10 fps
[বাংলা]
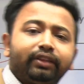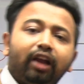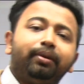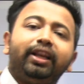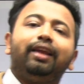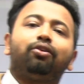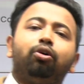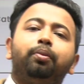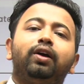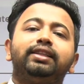তার মানে
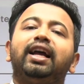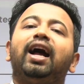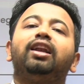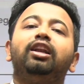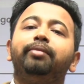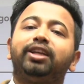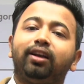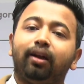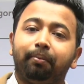এরকম নয় যে আনলিমিটেড